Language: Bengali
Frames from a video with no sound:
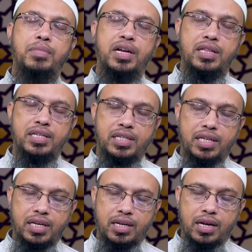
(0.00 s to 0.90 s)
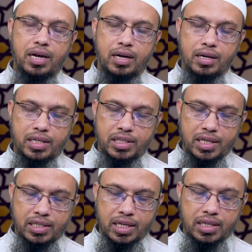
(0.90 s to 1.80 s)
বাংলাদেশের আকাশে
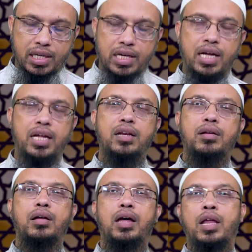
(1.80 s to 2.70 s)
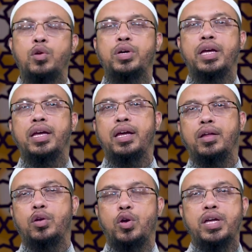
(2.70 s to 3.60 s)
চাঁদ দেখার আলোকে
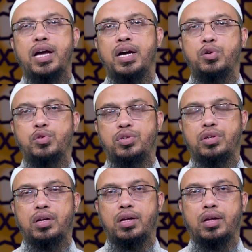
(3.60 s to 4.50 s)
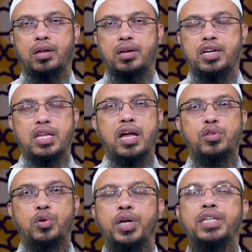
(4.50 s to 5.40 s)
নয় আগস্ট
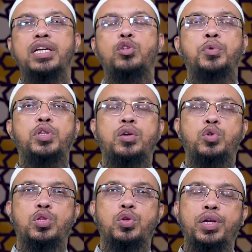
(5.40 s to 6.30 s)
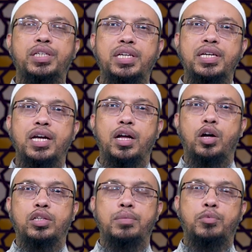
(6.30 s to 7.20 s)
নির্ধারিত হয়েছে ইতিমধ্যে ঘোষিত হয়েছে
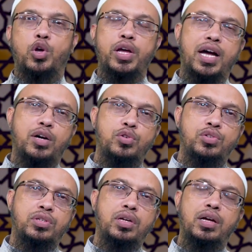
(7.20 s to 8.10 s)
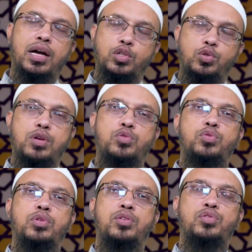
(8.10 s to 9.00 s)
অতএব নয় আগস্ট আশুরার
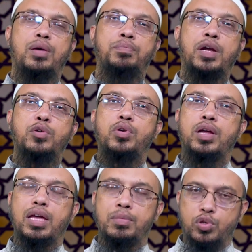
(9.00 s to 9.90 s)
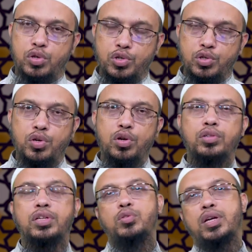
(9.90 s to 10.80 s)
সিয়াম পালন করা এ বছরের জন্য
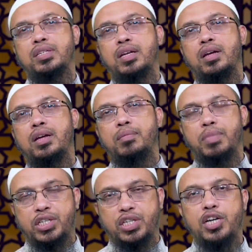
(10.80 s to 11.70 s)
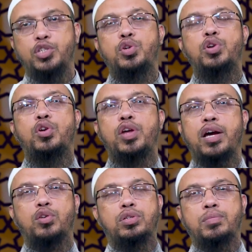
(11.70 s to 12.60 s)
অর্থাৎ দুই হাজার বাইশ সালের জন্য নয়
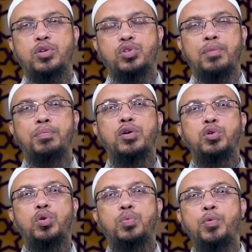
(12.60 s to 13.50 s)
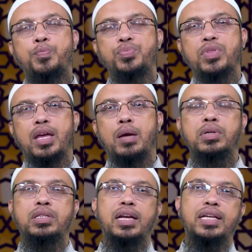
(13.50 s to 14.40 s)
আগস্ট আমরা সিয়াম পালন করব
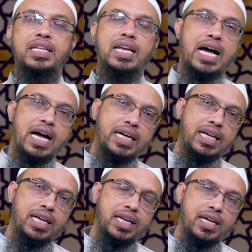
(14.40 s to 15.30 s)
এবং তার একদিন আগে